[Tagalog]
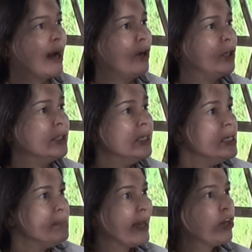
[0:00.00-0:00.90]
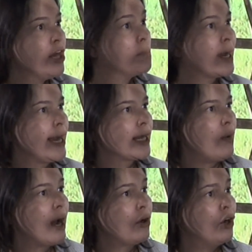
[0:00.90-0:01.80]
ko! Pero anong
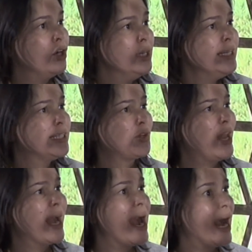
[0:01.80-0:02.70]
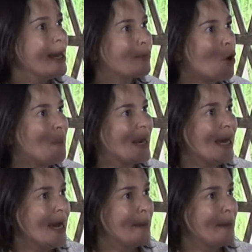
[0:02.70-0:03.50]
magagawa ko? Ito lang ang alam kong paraan